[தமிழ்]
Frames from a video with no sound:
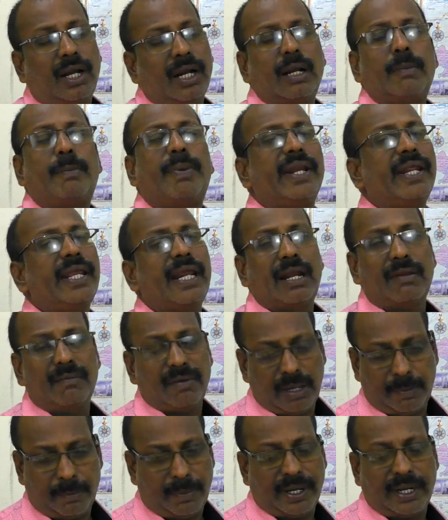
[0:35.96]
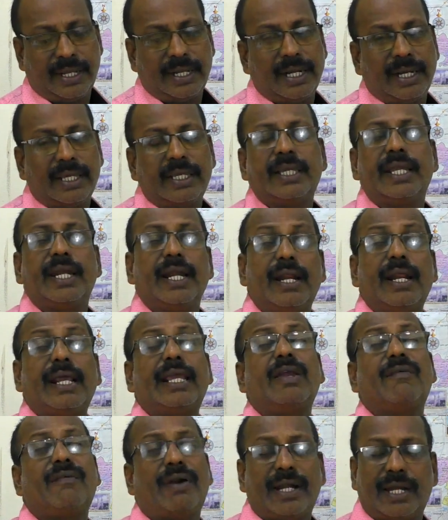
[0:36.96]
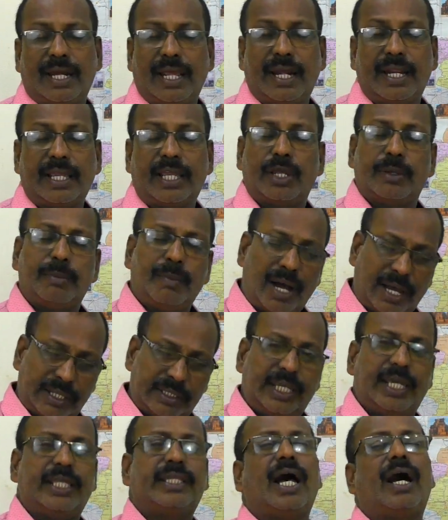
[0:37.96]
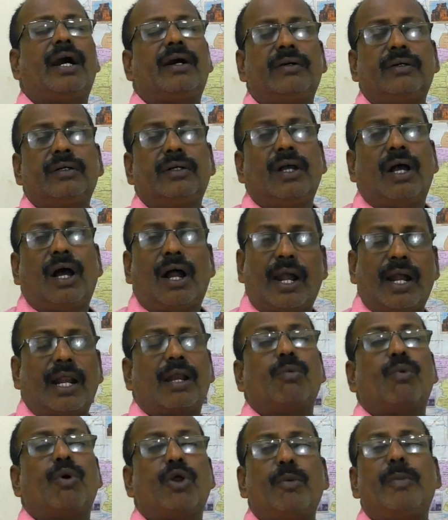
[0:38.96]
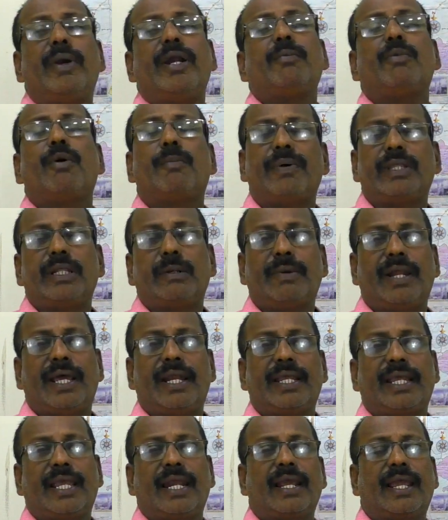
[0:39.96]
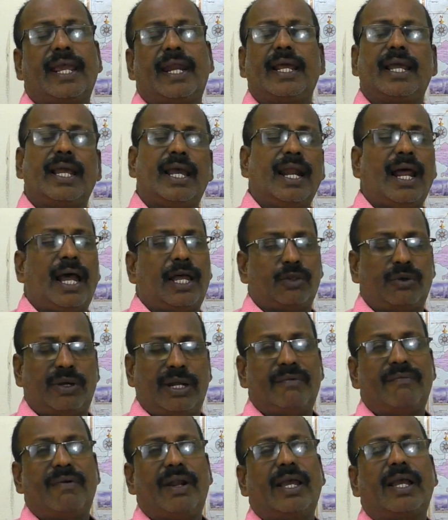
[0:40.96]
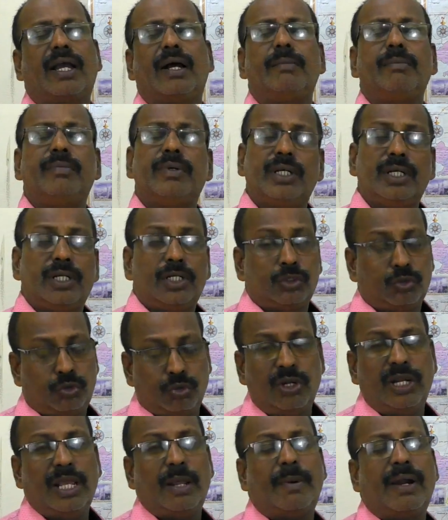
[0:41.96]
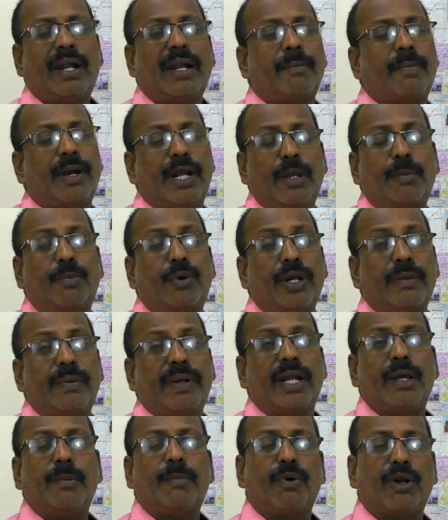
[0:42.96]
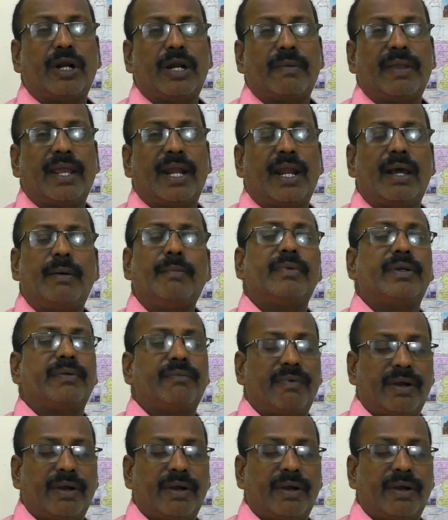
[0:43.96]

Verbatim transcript: ஆனால் பெரிய அளவிலே மழை இல்லை இன்றைக்கு வானிலை அறிக்கையும் அதே தான் ஆனால் ஒரு மணி முப்பது நிமிட அறிக்கையில் கேளுங்கள் அதனுடைய விளக்கம் துல்லியமான மழைப்பொழிவு இடம் போன்றவையெல்லாம்